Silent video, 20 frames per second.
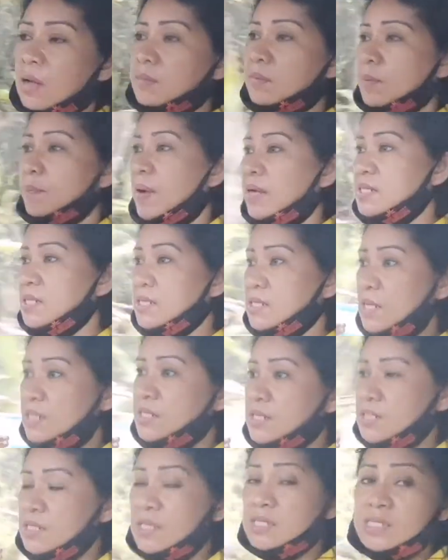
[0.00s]

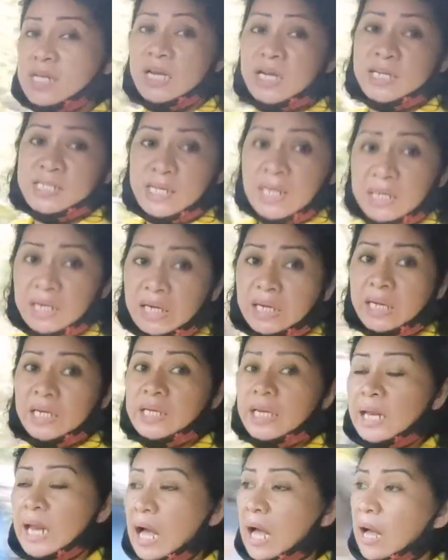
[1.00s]
magsasuggest din sa ng sarili
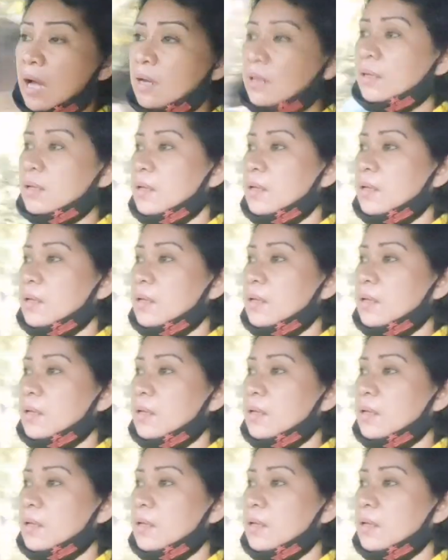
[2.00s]
nila.